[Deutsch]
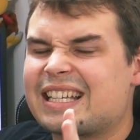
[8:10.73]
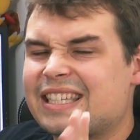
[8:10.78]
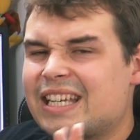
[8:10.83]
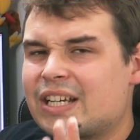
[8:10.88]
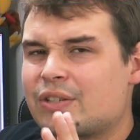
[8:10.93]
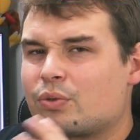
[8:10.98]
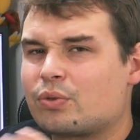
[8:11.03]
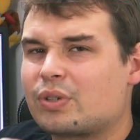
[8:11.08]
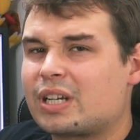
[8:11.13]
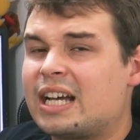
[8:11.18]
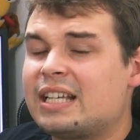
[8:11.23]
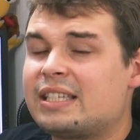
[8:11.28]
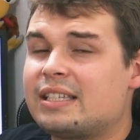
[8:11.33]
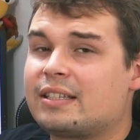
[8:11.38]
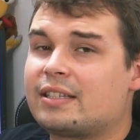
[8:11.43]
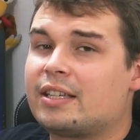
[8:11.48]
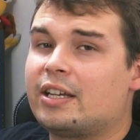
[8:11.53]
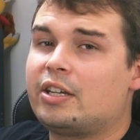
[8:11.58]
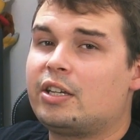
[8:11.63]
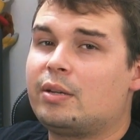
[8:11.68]

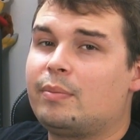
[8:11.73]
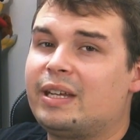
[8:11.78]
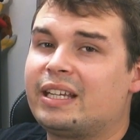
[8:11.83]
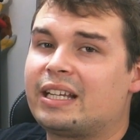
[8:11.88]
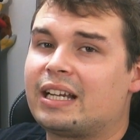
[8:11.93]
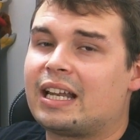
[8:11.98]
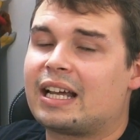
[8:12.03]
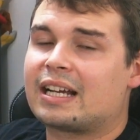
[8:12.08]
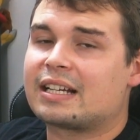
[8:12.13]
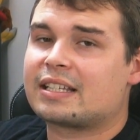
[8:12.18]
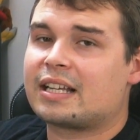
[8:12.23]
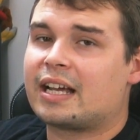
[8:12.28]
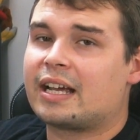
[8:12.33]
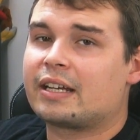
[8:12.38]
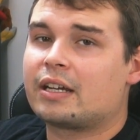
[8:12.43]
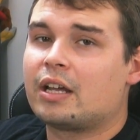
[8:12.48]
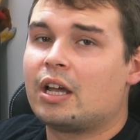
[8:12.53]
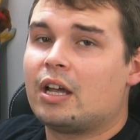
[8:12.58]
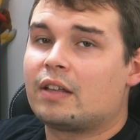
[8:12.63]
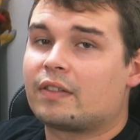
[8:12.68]
36 cm lang
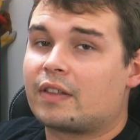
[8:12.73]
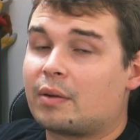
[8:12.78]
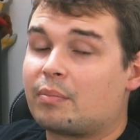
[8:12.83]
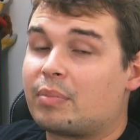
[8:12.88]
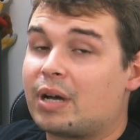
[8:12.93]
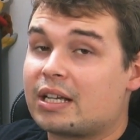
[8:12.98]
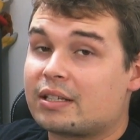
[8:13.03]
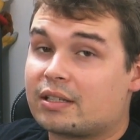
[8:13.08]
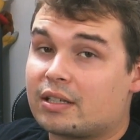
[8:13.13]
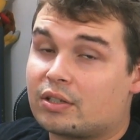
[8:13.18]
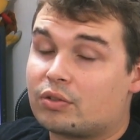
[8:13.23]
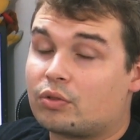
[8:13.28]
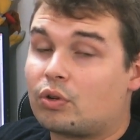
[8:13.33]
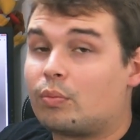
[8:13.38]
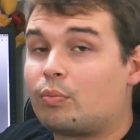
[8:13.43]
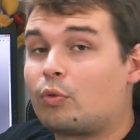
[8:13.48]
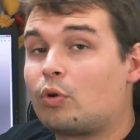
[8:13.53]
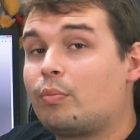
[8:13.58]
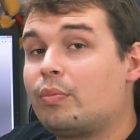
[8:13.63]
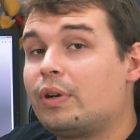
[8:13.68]
sein, dann passt das
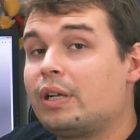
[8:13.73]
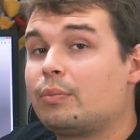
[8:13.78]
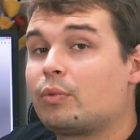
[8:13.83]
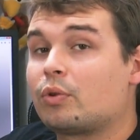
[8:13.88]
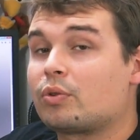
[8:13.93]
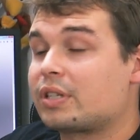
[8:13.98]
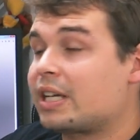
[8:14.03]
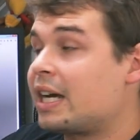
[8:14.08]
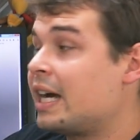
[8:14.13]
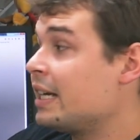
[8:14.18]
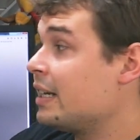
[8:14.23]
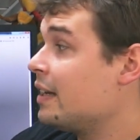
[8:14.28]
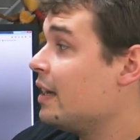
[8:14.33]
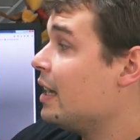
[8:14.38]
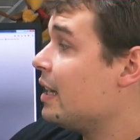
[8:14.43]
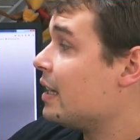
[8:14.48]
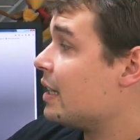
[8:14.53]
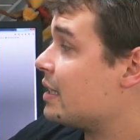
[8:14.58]
noch problemlos rein.